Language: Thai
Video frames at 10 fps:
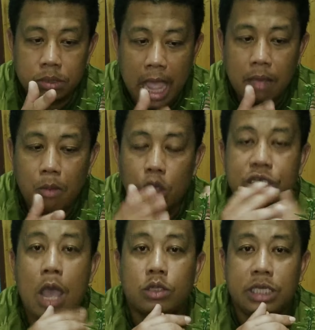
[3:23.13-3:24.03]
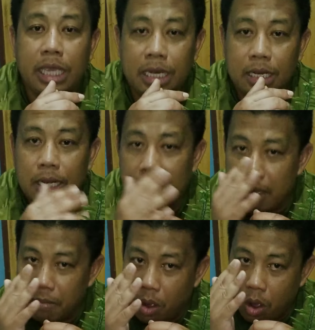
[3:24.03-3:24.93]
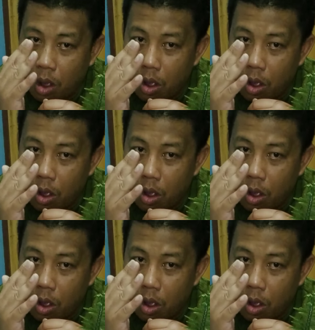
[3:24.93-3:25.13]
ทั้งหมอชาวจีนและหมอ